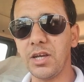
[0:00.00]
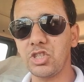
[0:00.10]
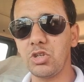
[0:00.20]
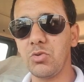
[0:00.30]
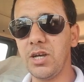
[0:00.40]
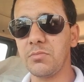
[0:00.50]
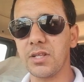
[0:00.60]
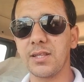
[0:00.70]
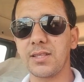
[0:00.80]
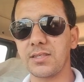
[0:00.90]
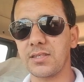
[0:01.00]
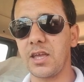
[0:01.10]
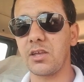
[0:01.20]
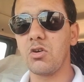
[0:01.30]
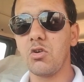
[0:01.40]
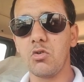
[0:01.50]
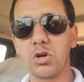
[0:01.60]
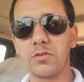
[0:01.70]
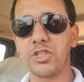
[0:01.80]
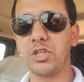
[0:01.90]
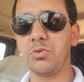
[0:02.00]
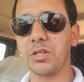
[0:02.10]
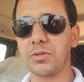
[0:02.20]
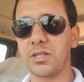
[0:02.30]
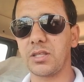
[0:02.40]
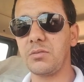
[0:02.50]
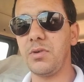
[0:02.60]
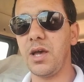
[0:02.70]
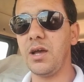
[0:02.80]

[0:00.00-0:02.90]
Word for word: واحد مثلا انت سايق وقفك شي واحد بغيتي تهضر معاه